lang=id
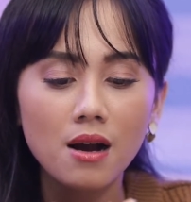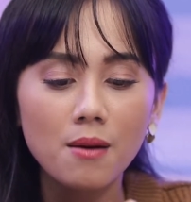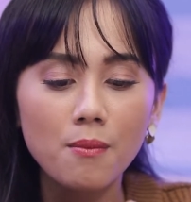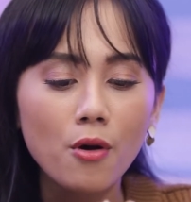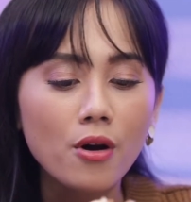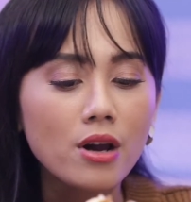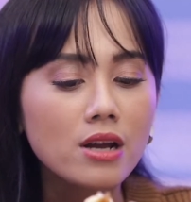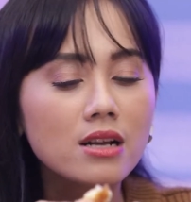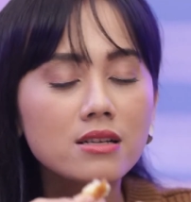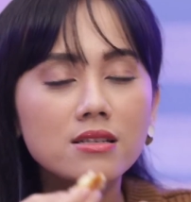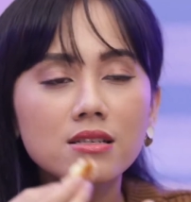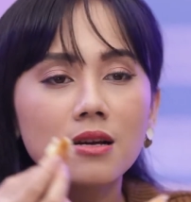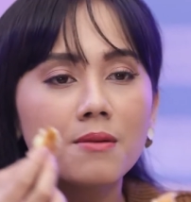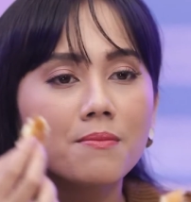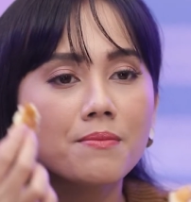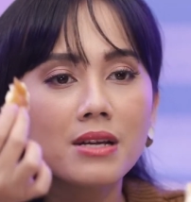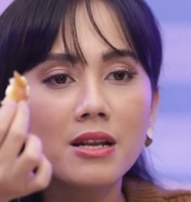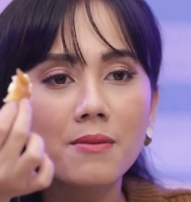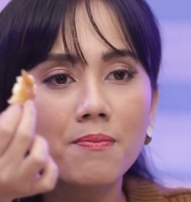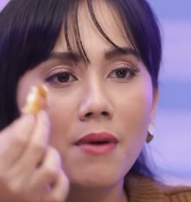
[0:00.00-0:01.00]
Pokoknya
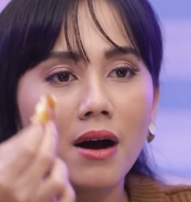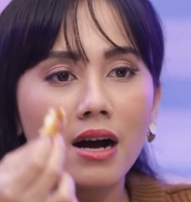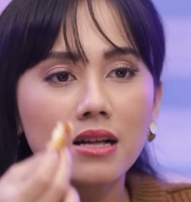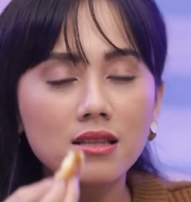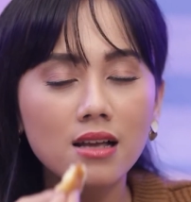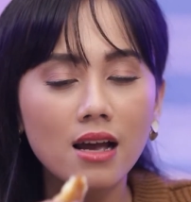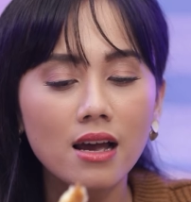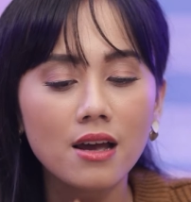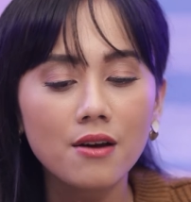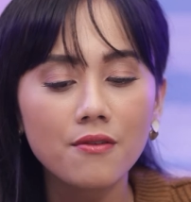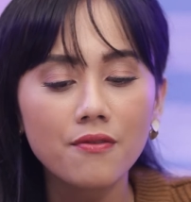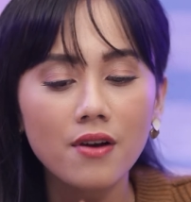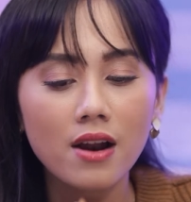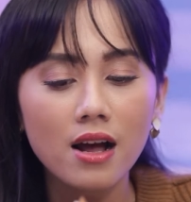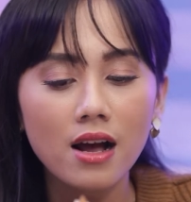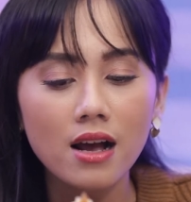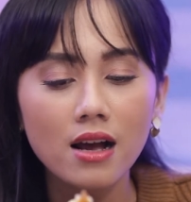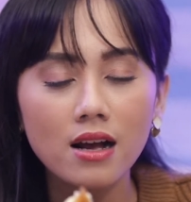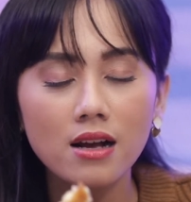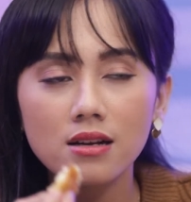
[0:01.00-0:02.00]
rasanya mirip banget kayak
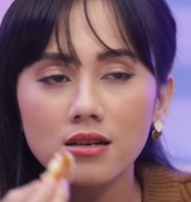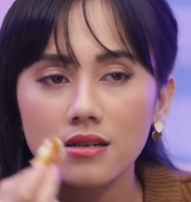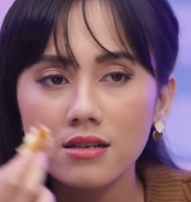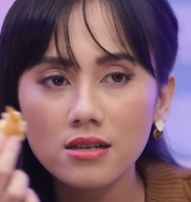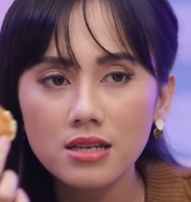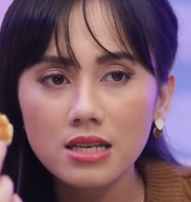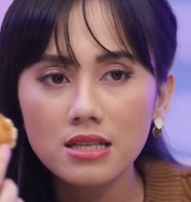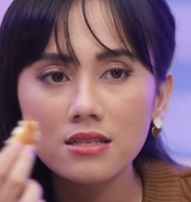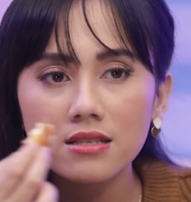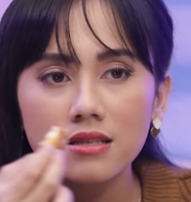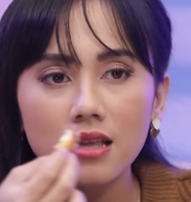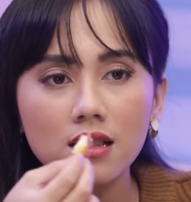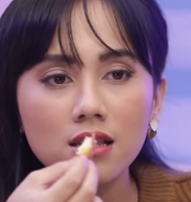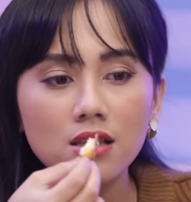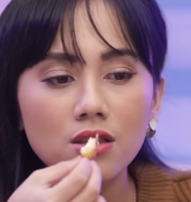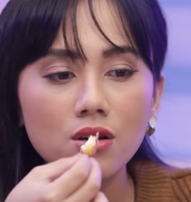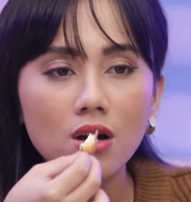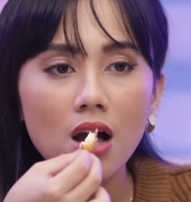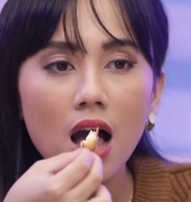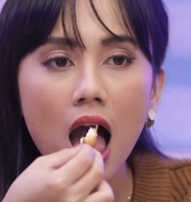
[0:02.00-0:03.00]
fla
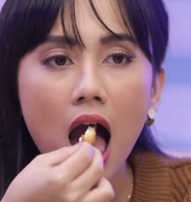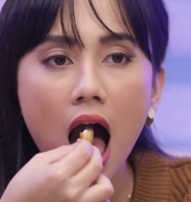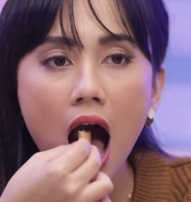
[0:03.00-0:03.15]
instan itu.